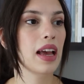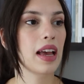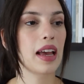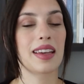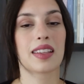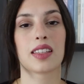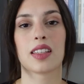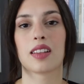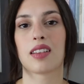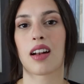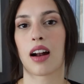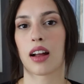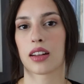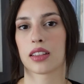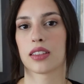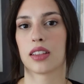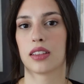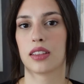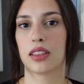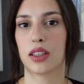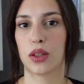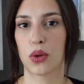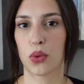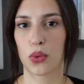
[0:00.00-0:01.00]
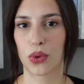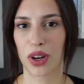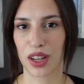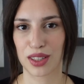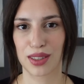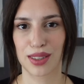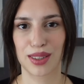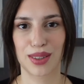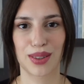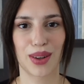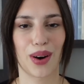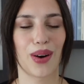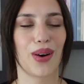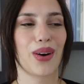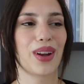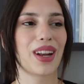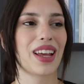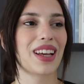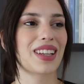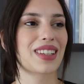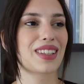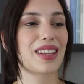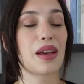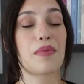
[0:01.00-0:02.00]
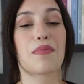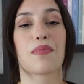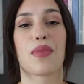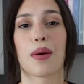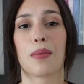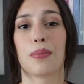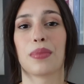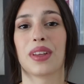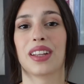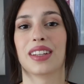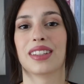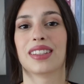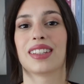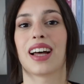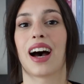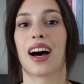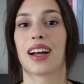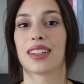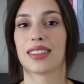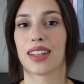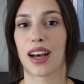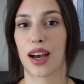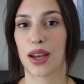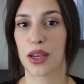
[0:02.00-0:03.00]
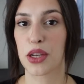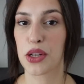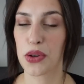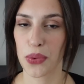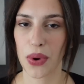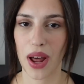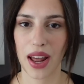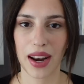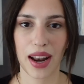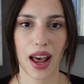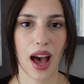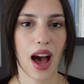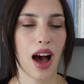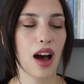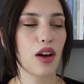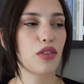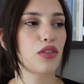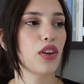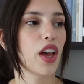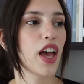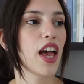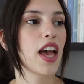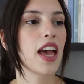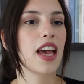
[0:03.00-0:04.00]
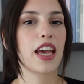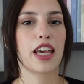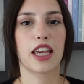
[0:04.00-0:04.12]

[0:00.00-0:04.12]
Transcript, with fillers: e si tratta di una storia sempre ambientata in una nave,